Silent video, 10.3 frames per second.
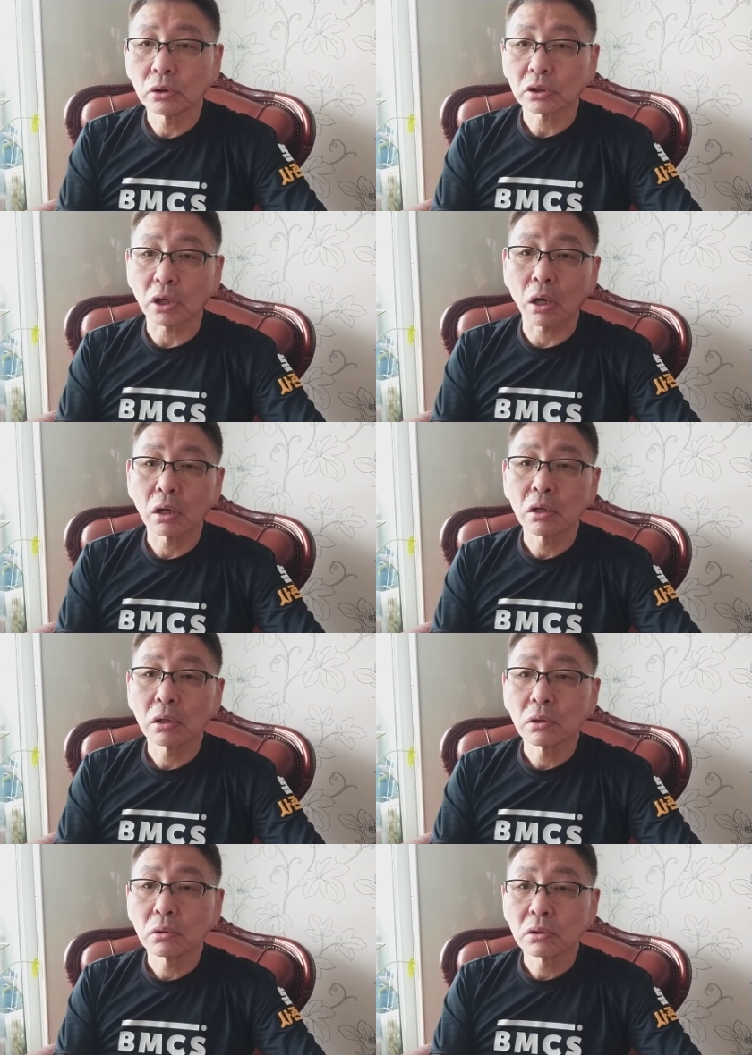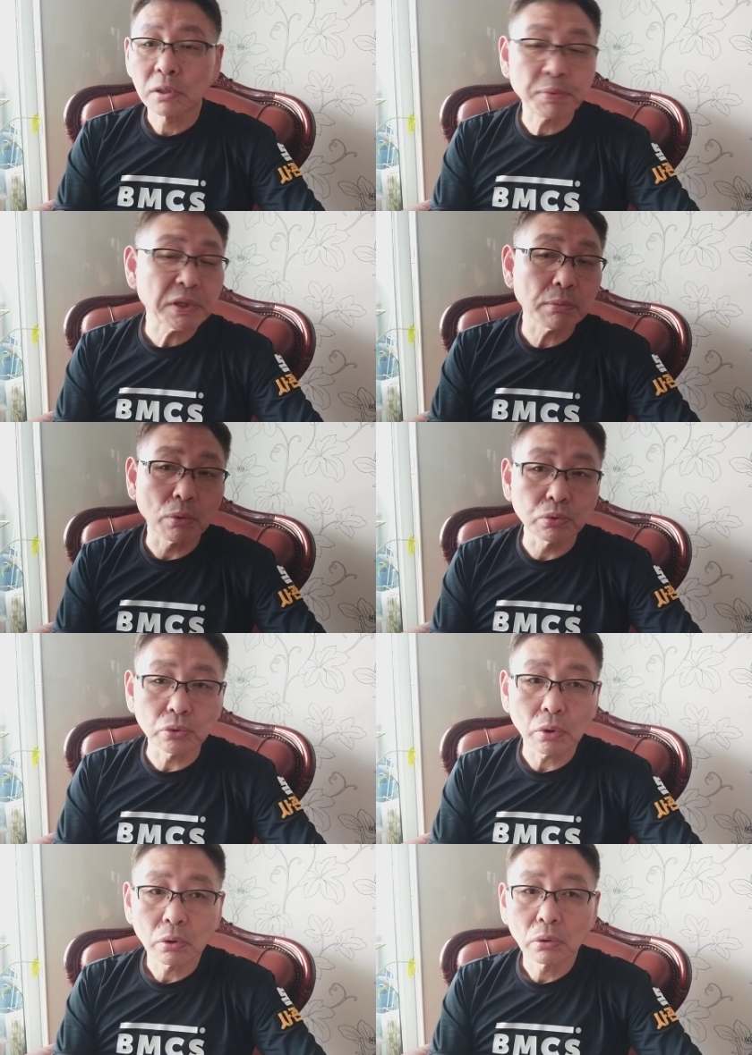자, 스피드
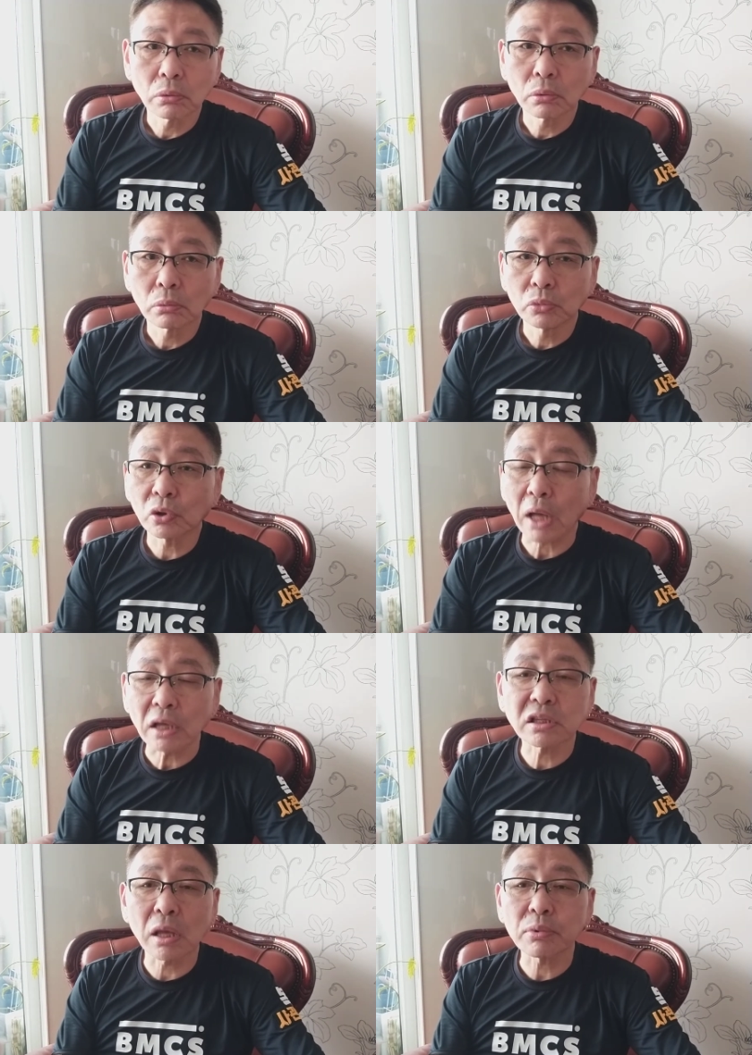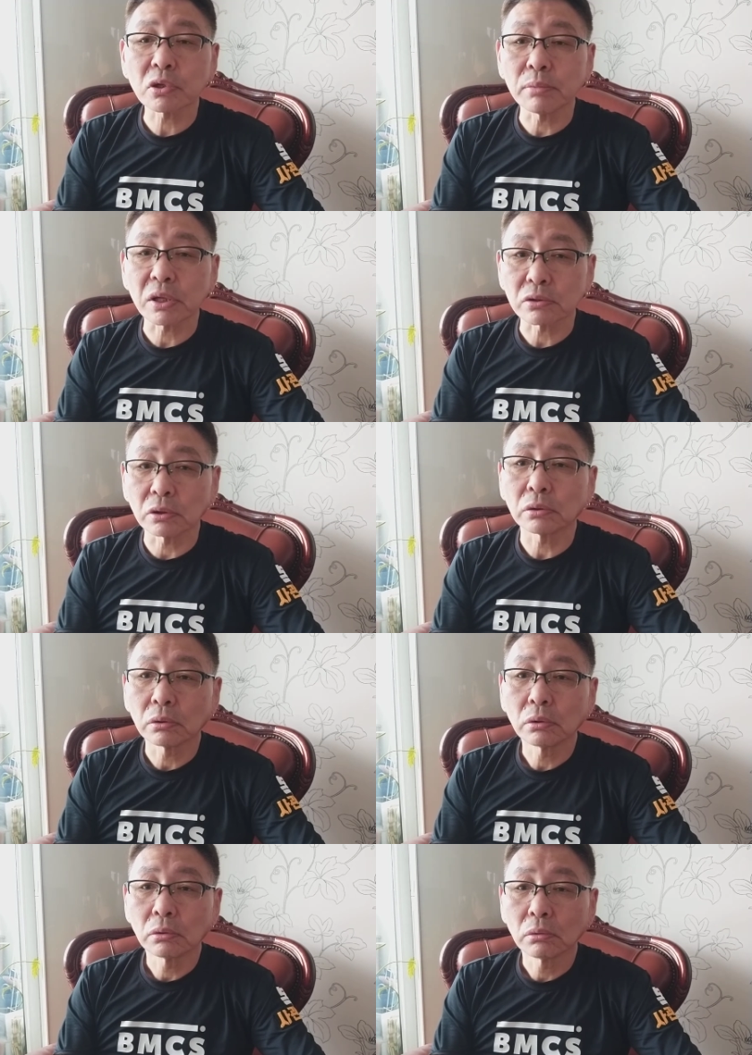부분 뭐 라이트
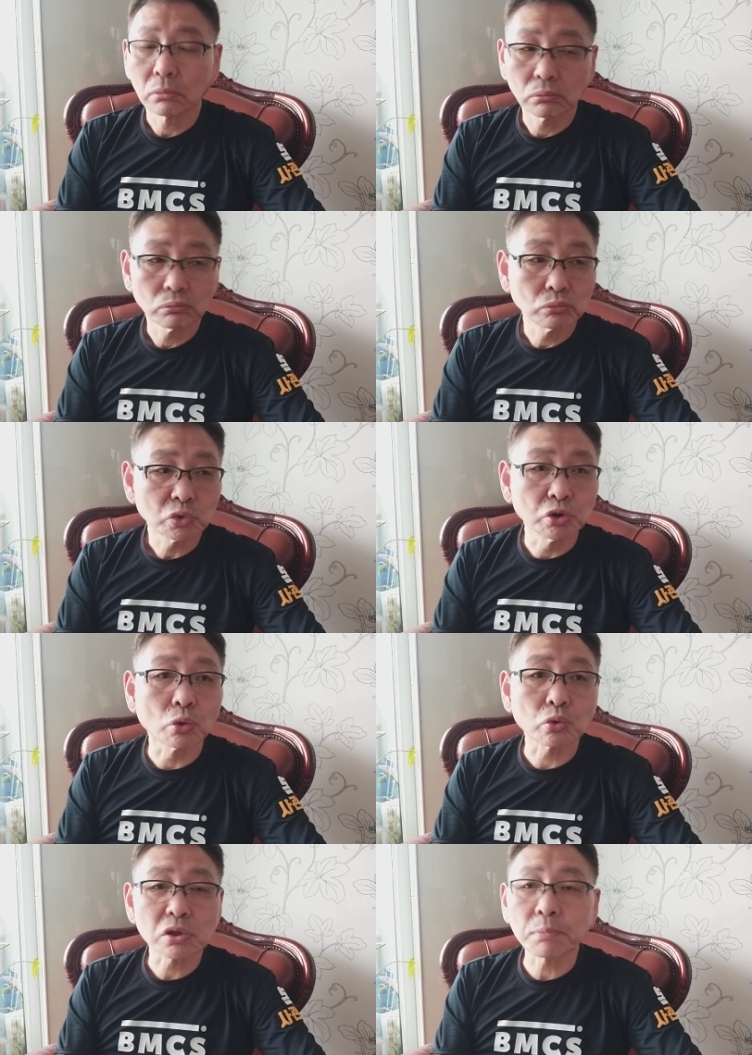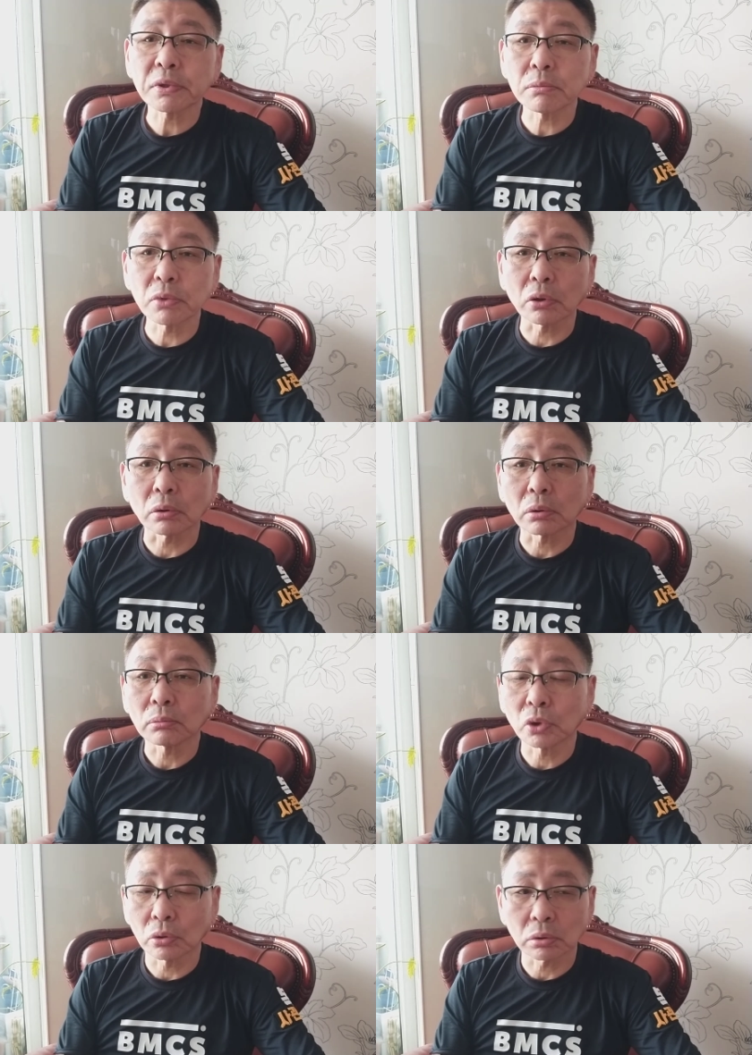헤비급에서 그 정도 스피드면
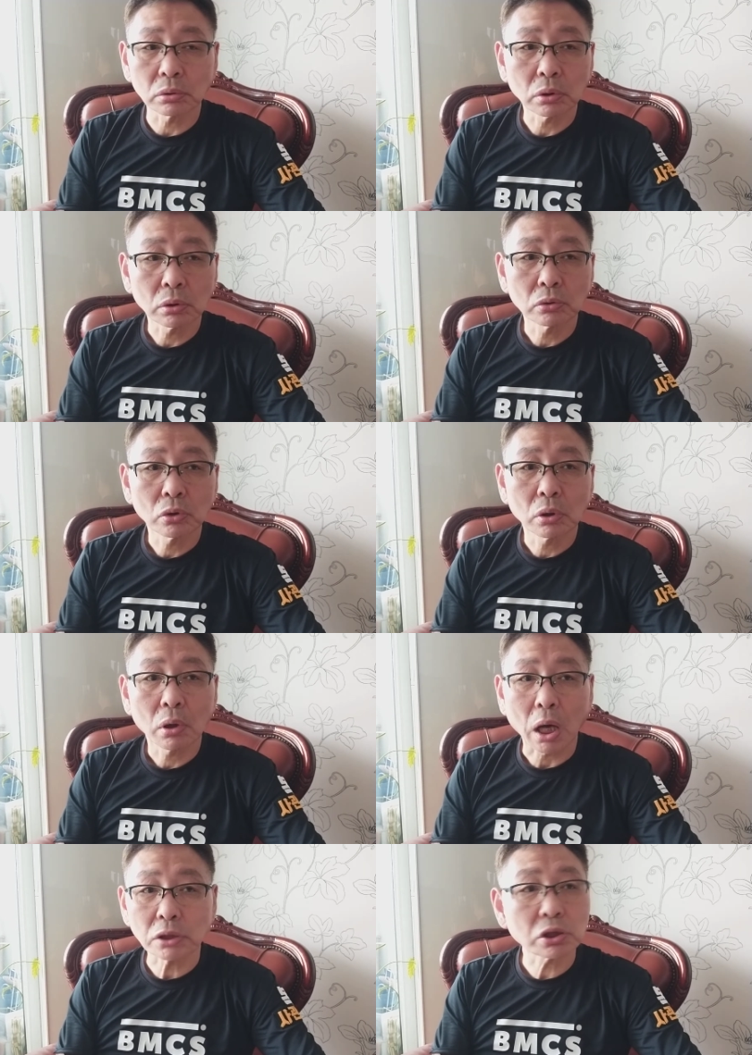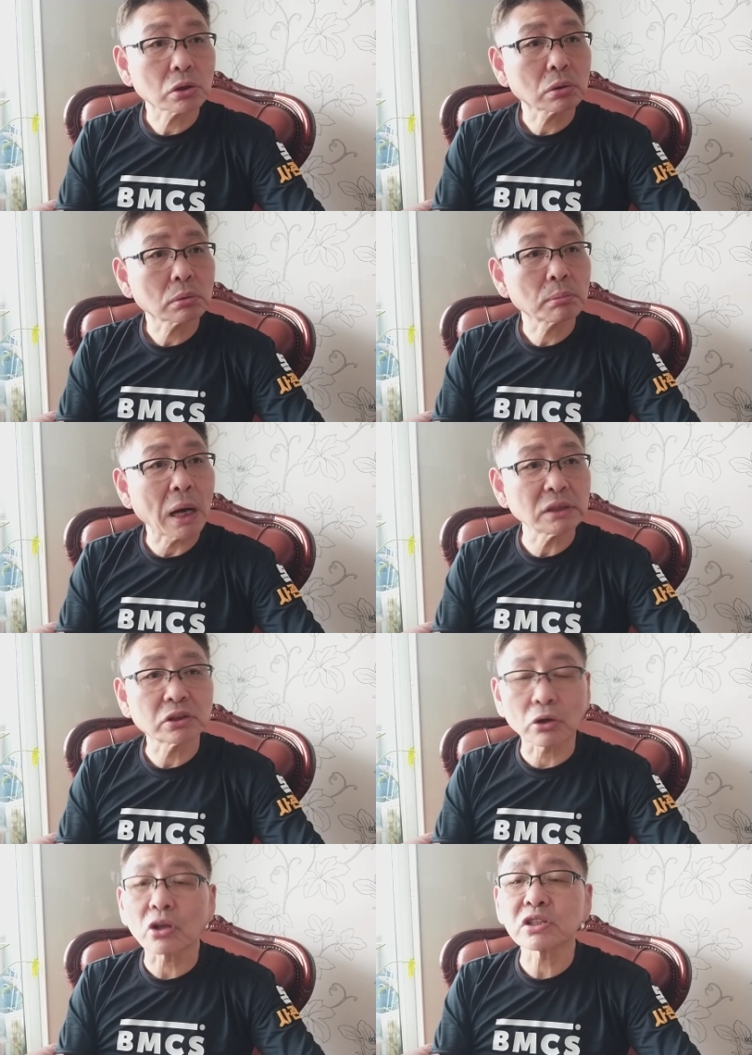뭐 아직 많이
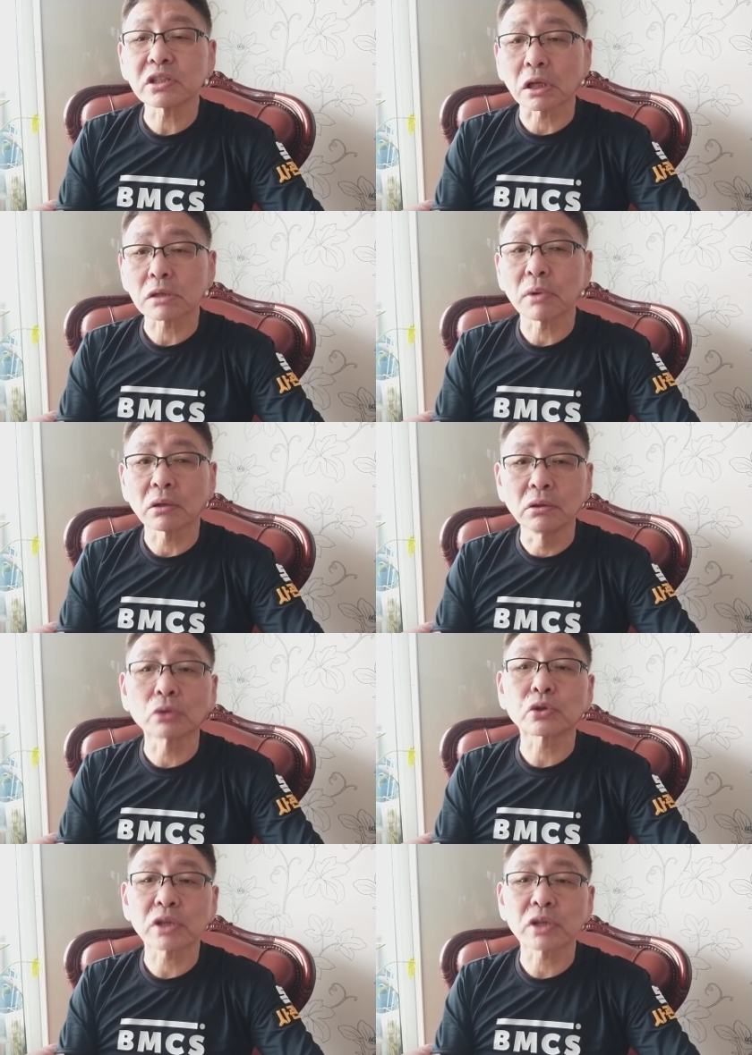떨어지진 않지만 그것도